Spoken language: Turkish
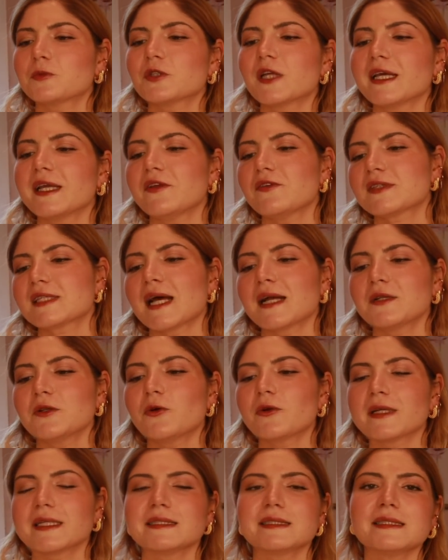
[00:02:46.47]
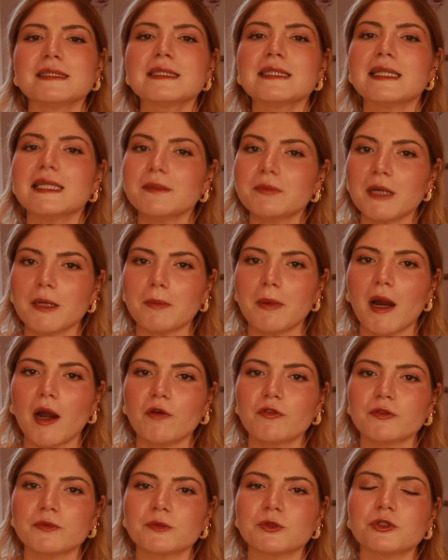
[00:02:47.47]
Bu da Yves Saint Laurent'in Libra
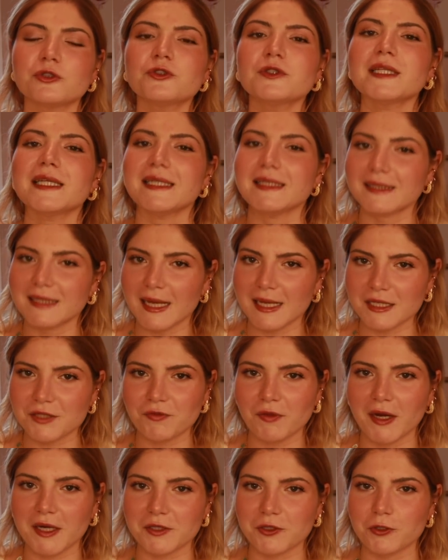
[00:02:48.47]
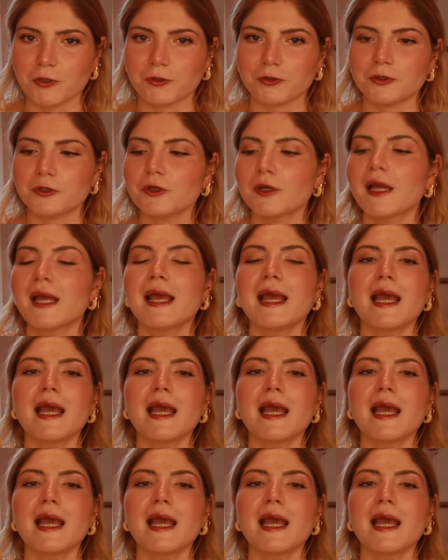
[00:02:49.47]
parfümünün Intense versiyonu.